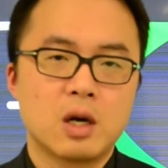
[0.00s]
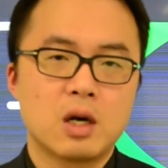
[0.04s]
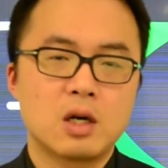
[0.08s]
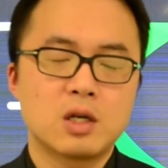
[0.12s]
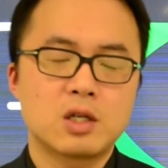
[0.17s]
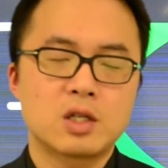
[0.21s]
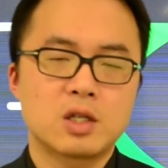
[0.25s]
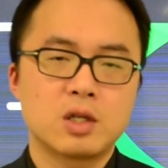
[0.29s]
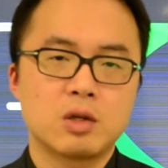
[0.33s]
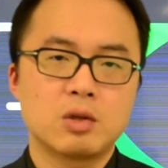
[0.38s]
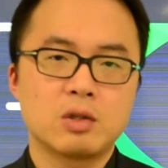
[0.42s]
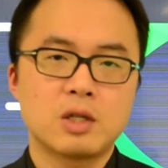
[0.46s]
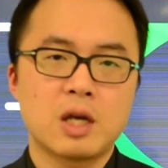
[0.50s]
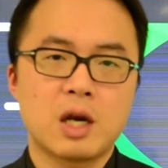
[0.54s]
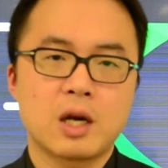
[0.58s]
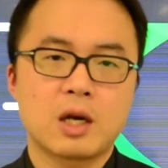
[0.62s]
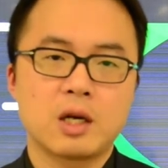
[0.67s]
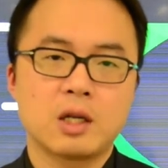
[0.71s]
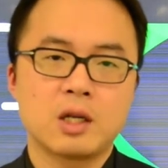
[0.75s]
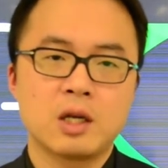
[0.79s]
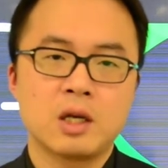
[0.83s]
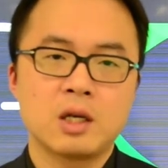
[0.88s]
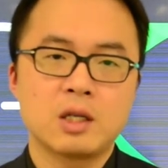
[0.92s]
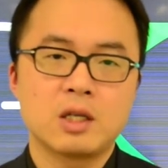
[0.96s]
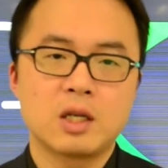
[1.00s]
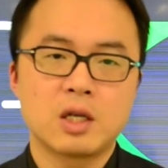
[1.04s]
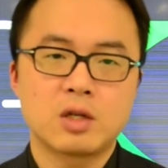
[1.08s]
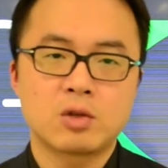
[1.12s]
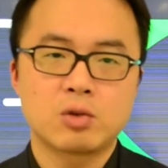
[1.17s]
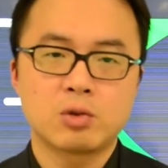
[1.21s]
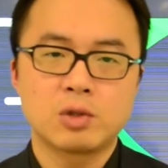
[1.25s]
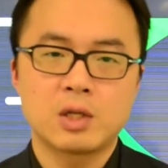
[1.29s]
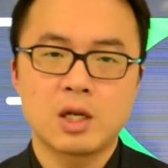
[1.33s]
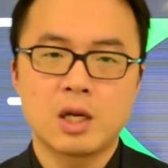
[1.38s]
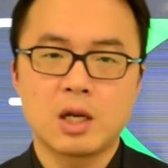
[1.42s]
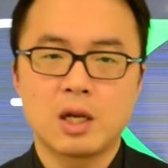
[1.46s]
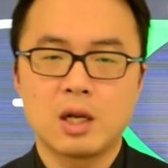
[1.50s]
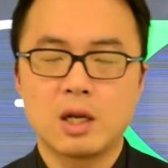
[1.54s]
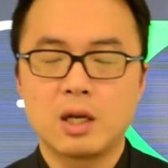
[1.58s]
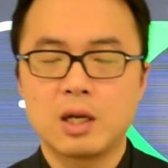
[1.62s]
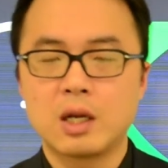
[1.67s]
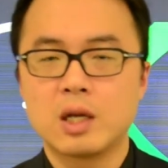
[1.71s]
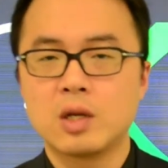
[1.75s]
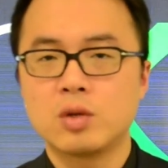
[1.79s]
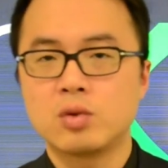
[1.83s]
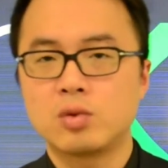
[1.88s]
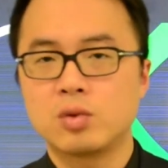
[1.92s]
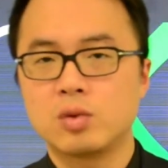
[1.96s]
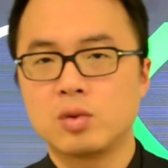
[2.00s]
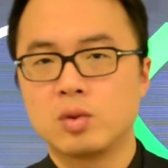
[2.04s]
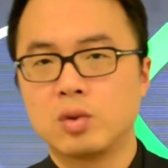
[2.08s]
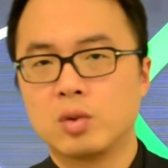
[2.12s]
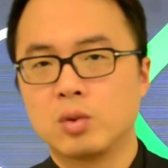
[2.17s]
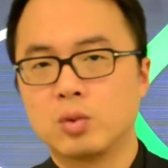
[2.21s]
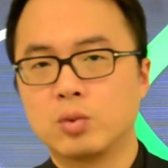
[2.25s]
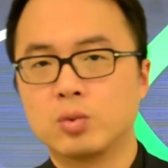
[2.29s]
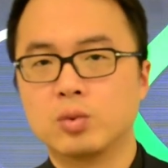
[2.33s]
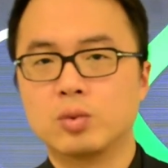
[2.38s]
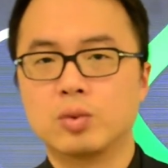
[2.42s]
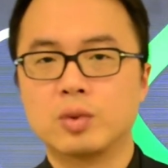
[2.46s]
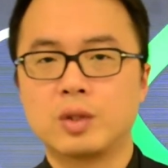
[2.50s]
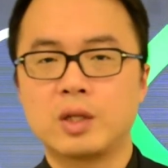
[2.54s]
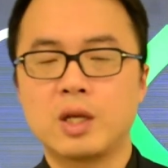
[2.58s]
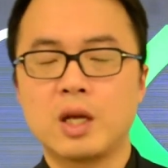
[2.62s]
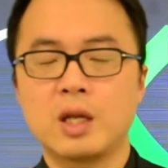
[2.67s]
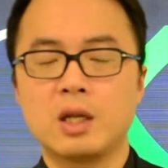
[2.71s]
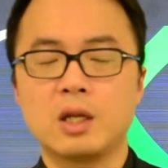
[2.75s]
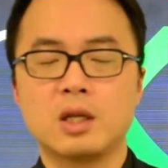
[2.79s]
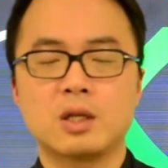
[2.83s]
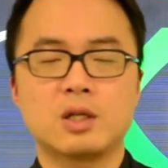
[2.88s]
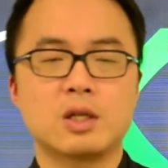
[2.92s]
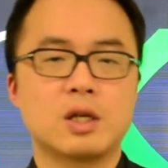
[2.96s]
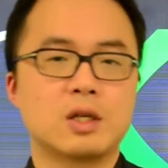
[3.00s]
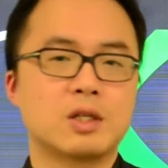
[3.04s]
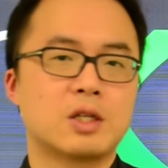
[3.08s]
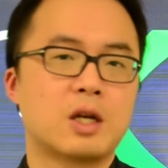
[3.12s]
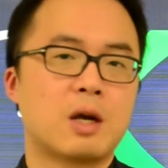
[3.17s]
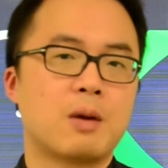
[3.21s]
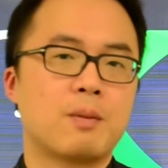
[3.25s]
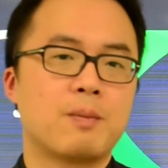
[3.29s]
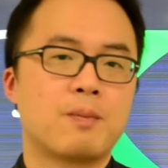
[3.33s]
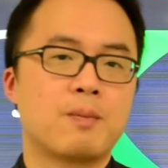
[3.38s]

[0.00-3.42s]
而石油价格呢也出现了连续五天的上涨。